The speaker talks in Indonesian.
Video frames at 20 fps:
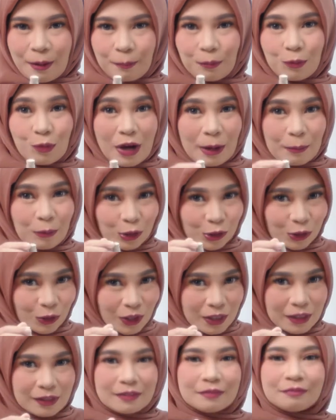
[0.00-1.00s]
Buka
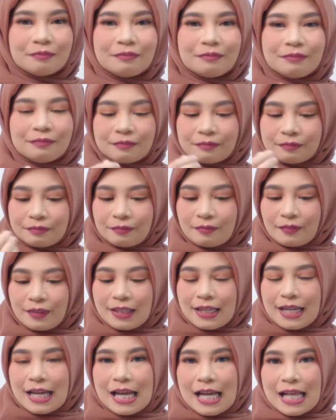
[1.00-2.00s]
botol,
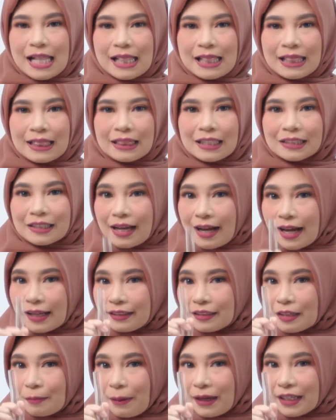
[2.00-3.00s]
letakkan
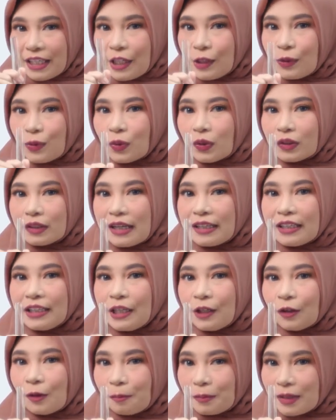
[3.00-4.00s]
di depan hidung dan
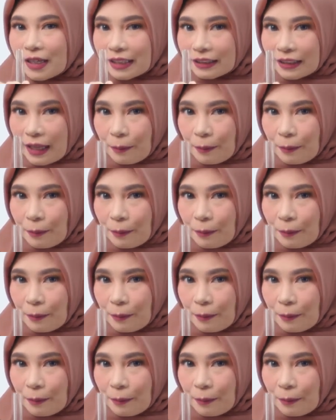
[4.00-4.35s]
hirup dari